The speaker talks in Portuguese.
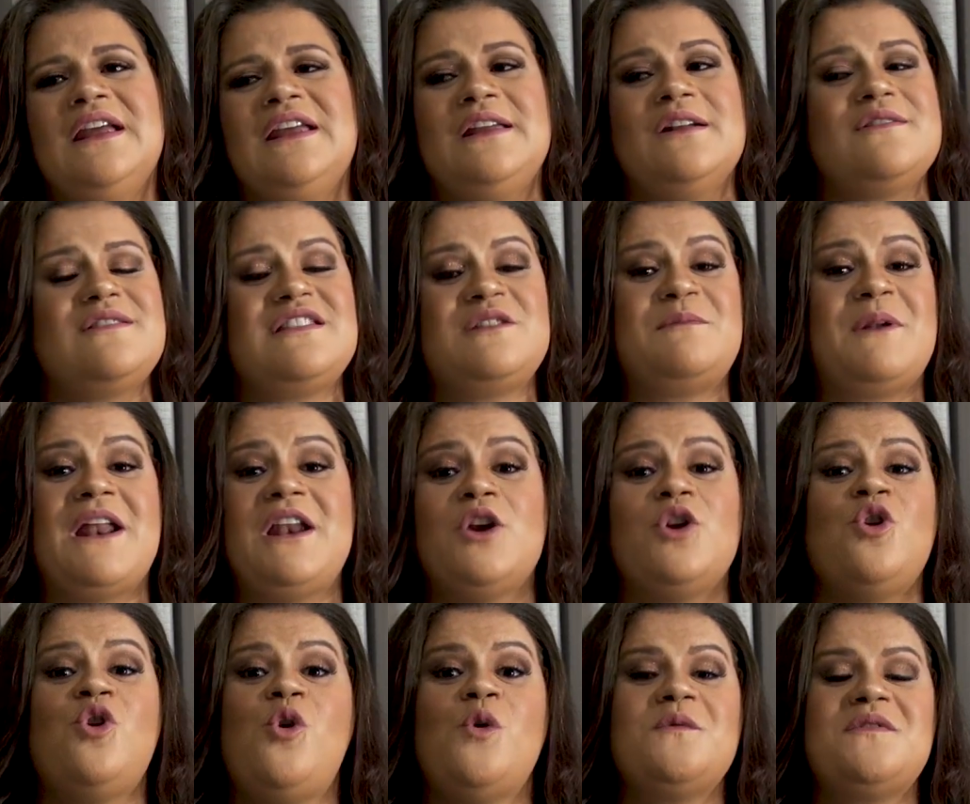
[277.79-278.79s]
E eu disse pra ele,
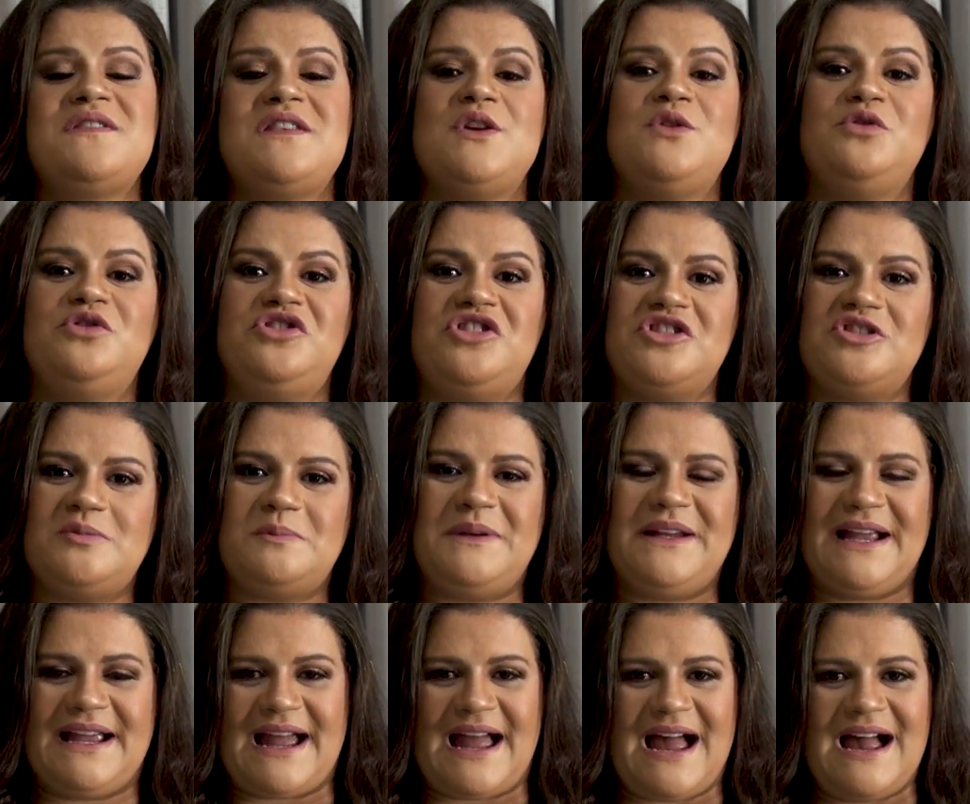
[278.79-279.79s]
eu não consigo te
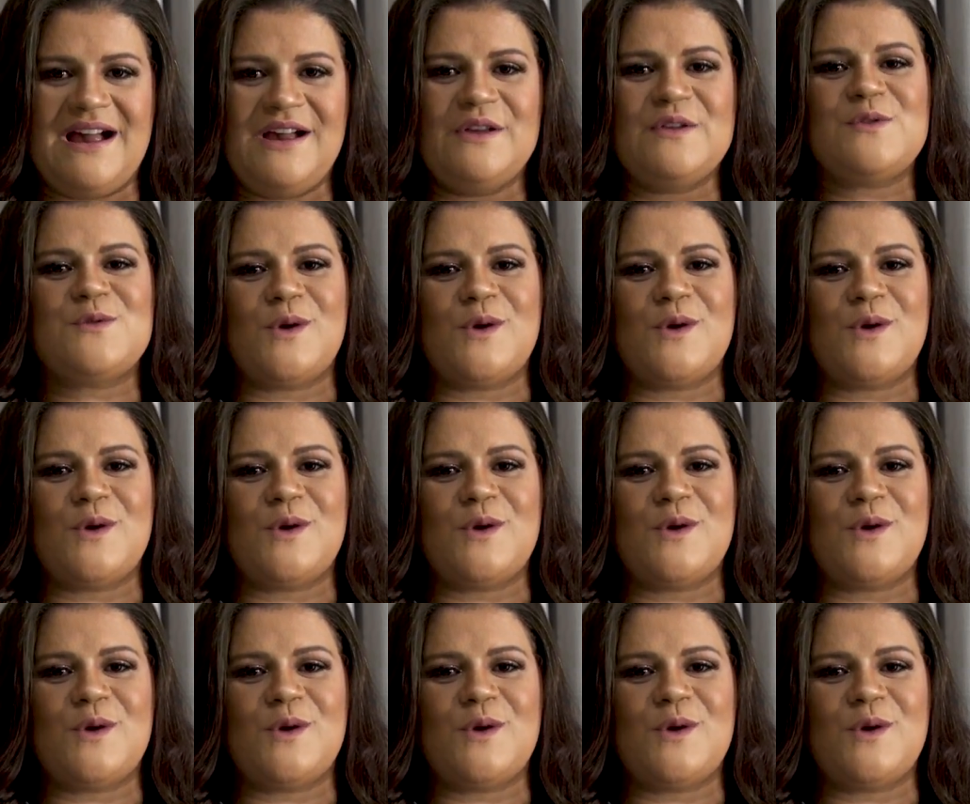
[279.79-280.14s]
explicar.